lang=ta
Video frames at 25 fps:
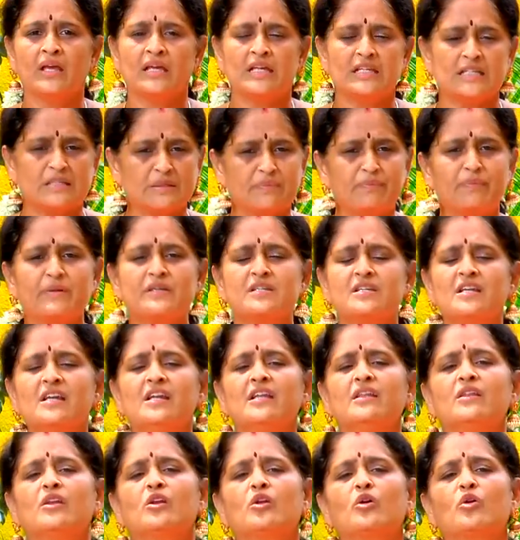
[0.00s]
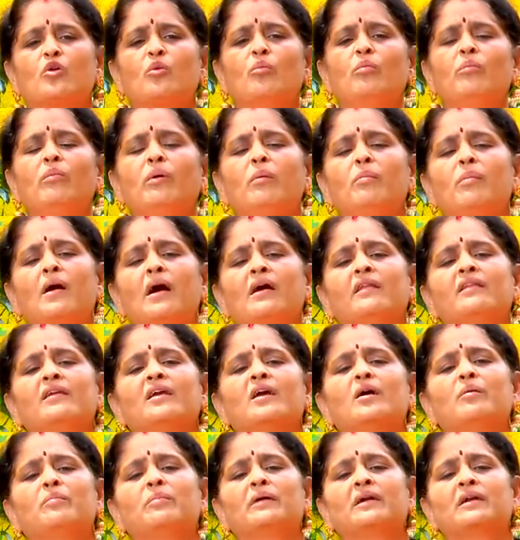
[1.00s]
எஸ்பெஷலி இதில் ரொம்ப
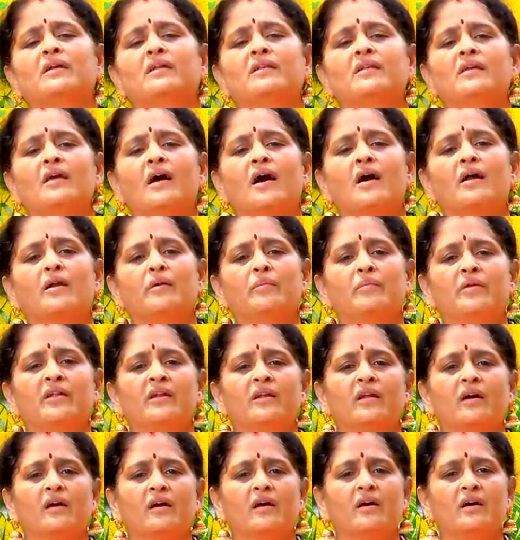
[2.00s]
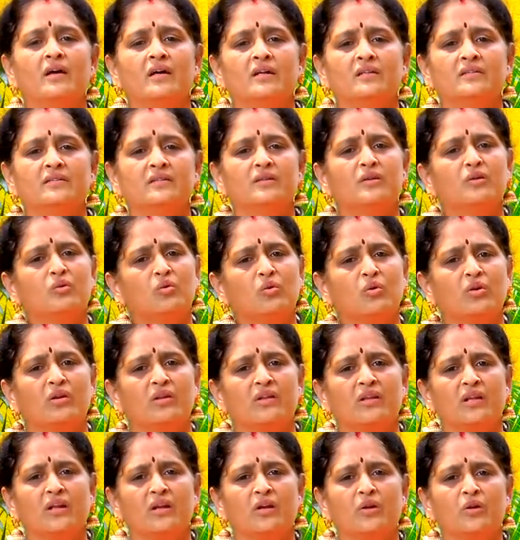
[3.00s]
பாதிக்கப்பட்டது யார் அப்படின்னாக்கா சிறு
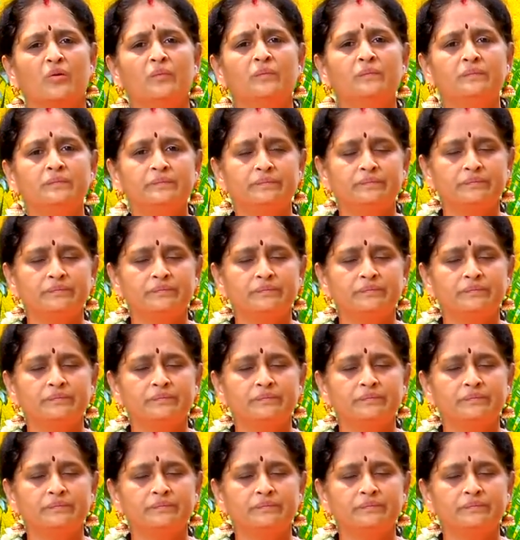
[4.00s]
குழந்தைகளும்